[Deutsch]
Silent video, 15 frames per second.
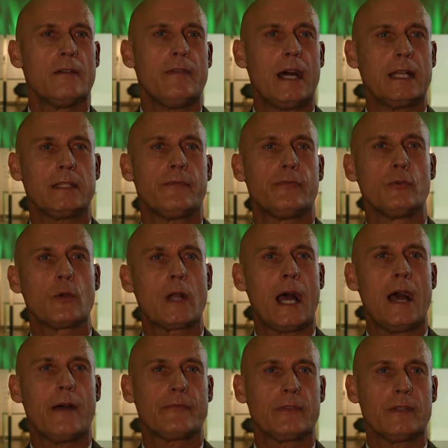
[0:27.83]
war die
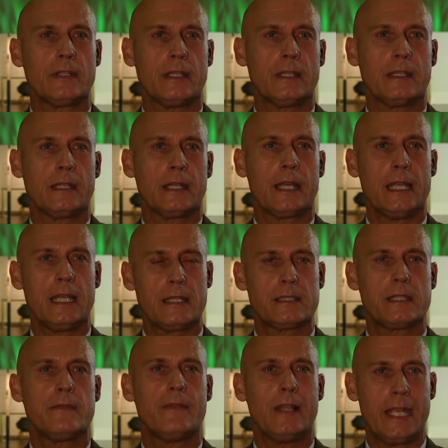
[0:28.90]
Flughafen äh,
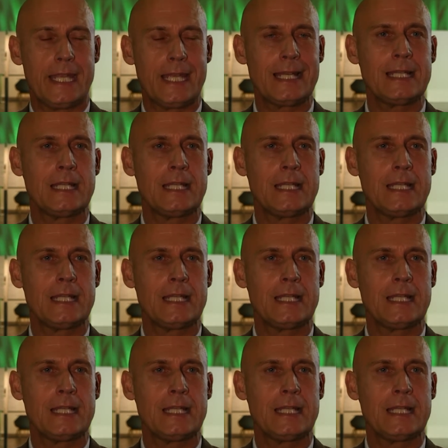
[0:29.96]
relativ leer.